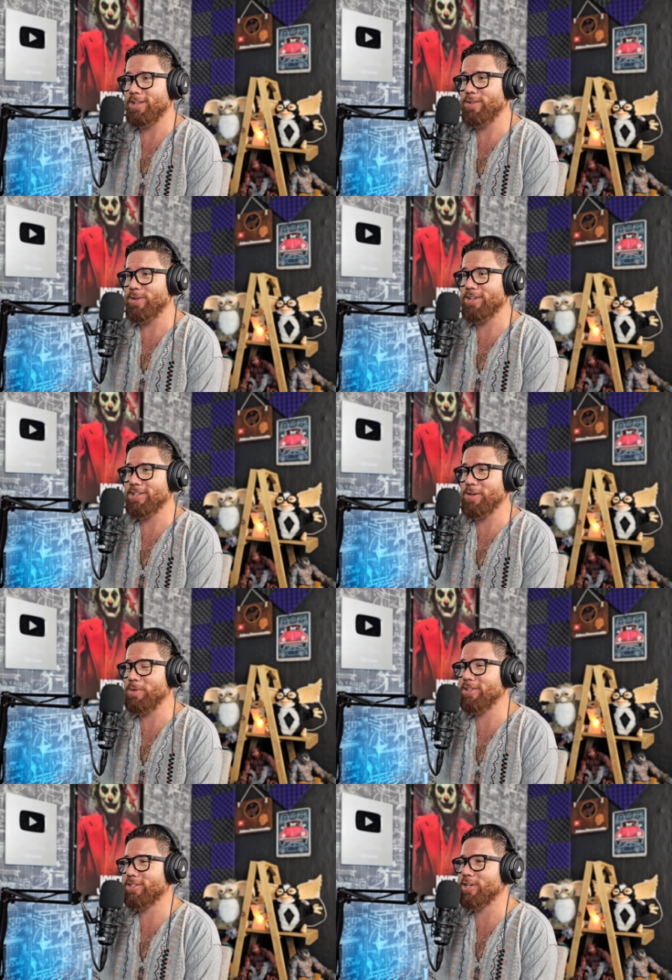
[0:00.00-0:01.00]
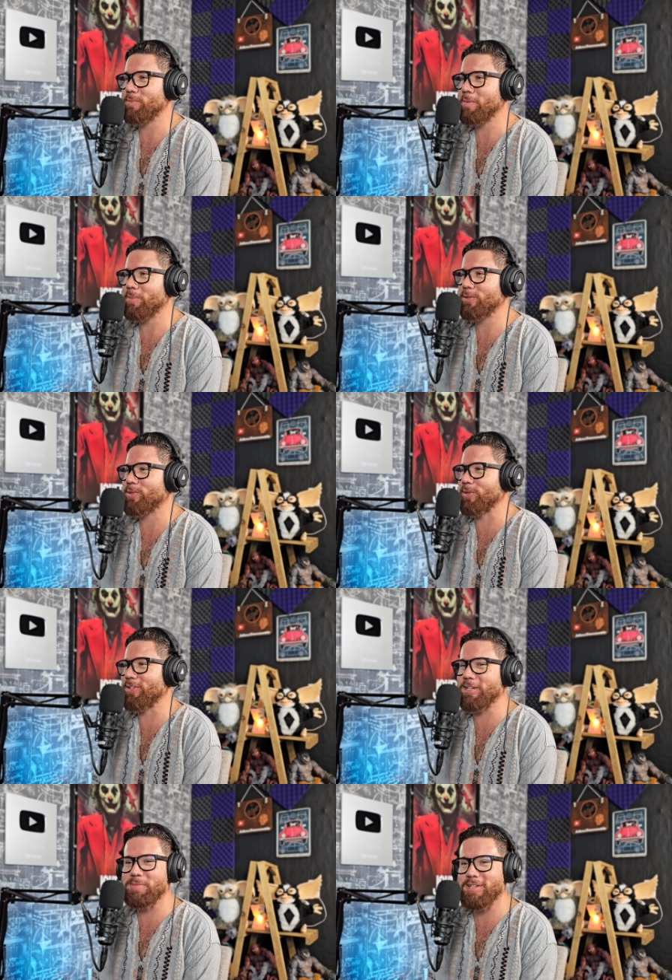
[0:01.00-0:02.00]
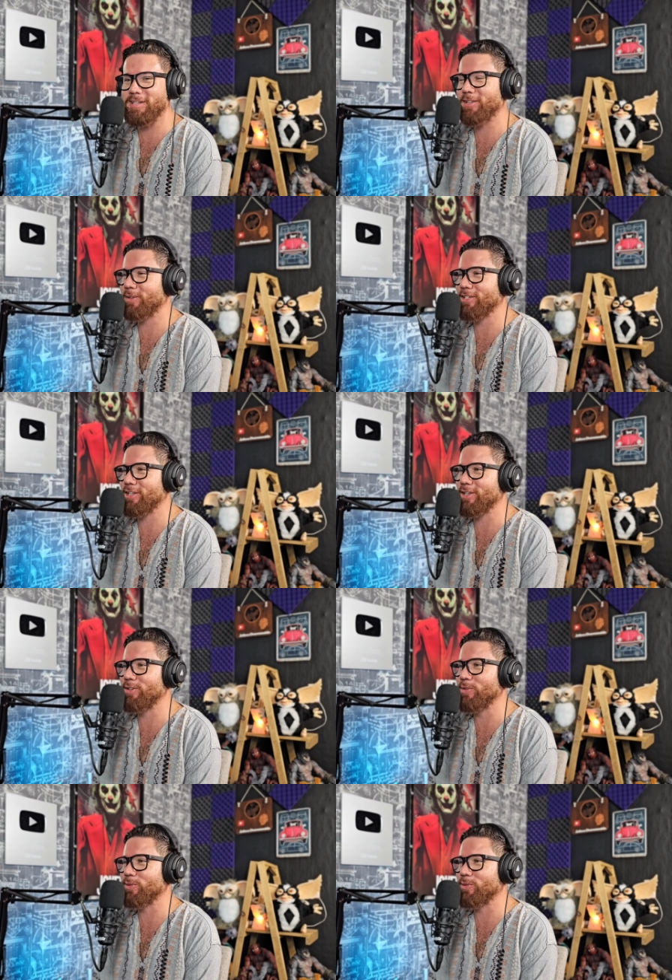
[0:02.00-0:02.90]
querido ganar 26 mil pesos con 10 mil seguidores en